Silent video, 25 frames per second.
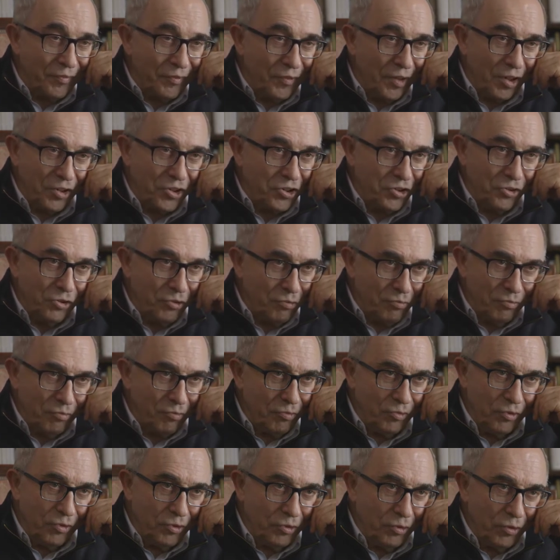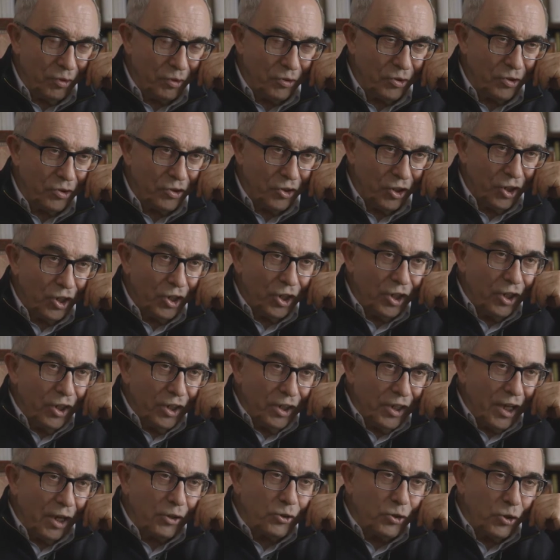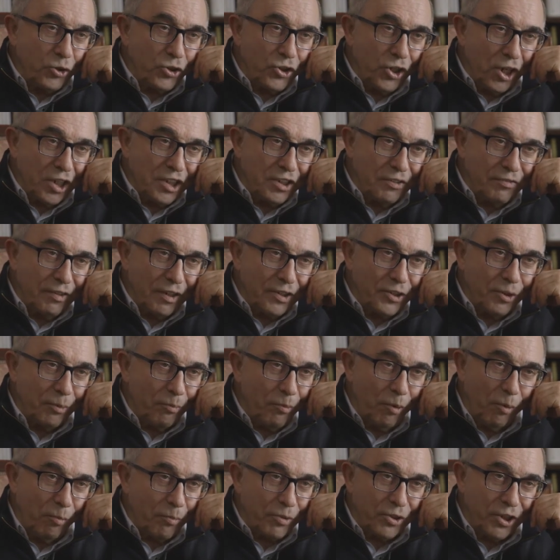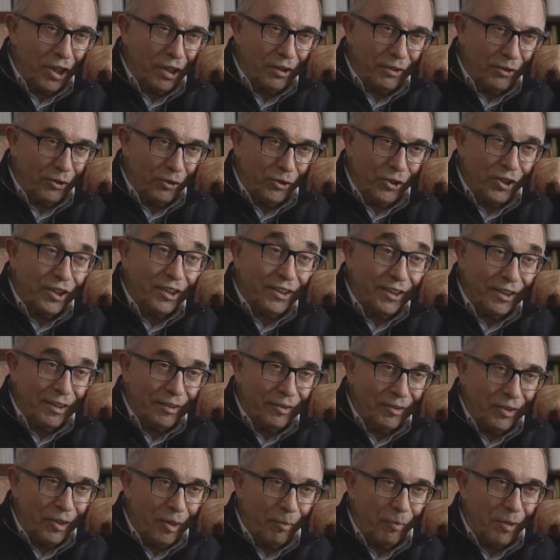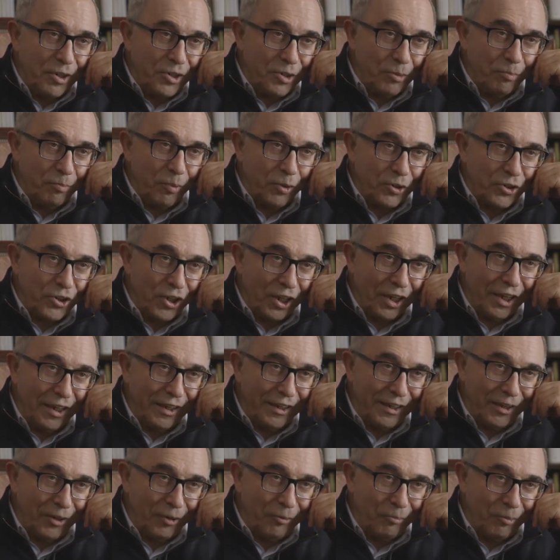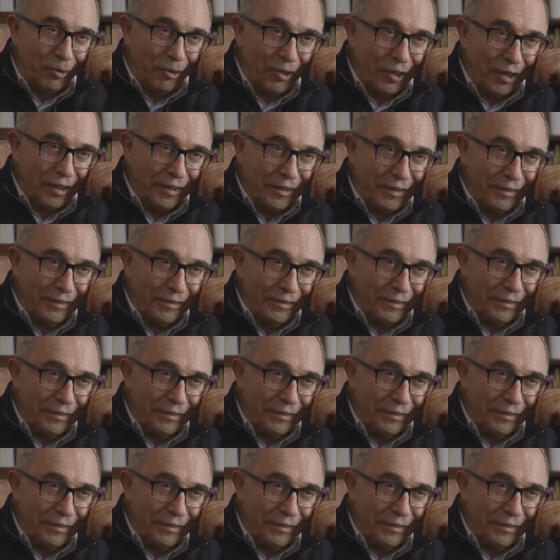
Znaczy, to, jak ktoś nazywa się Blumstein, to nigdy nie będzie postrzegany jako Polak.